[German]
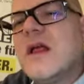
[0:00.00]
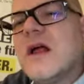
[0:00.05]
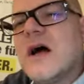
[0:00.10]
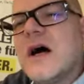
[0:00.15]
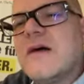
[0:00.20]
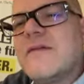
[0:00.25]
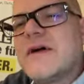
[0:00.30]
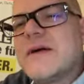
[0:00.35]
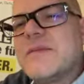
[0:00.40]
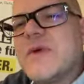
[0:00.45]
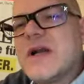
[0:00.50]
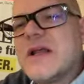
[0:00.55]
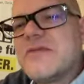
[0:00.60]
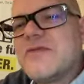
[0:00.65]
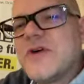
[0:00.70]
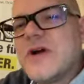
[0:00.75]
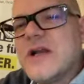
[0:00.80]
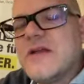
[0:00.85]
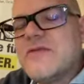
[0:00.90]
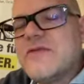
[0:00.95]
Aber einmal
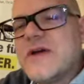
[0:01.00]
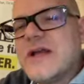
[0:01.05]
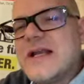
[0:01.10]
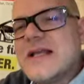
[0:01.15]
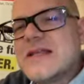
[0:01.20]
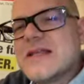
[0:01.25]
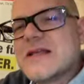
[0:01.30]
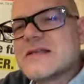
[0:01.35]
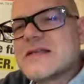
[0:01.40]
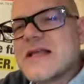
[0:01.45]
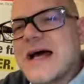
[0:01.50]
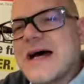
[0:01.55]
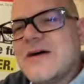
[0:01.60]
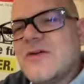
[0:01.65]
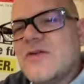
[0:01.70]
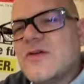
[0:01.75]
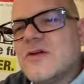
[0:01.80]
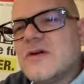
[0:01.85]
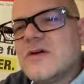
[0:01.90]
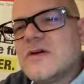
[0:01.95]
auf alle Fälle des
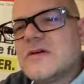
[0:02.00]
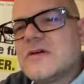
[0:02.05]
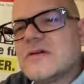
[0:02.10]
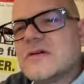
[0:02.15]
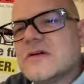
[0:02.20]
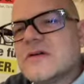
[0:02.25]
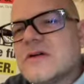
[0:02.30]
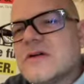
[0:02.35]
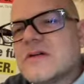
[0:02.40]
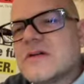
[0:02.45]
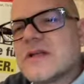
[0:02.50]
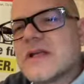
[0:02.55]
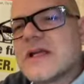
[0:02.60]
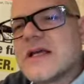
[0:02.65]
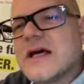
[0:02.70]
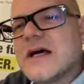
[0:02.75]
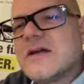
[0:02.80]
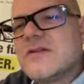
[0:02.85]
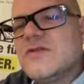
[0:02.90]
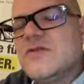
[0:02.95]
Augen, die
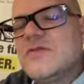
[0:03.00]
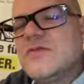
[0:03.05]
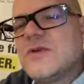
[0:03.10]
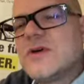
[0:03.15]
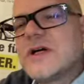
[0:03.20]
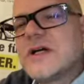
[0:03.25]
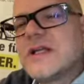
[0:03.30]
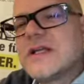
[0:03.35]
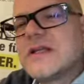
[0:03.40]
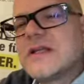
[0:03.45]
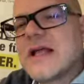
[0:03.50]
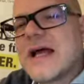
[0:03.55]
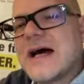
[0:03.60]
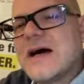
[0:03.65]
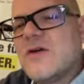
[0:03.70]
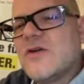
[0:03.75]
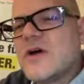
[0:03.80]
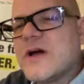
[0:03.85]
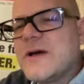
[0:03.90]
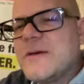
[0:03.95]
Kernübungen
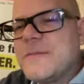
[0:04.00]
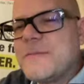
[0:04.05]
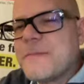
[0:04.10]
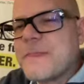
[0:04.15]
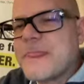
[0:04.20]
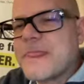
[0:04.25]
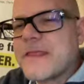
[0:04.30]
Auge,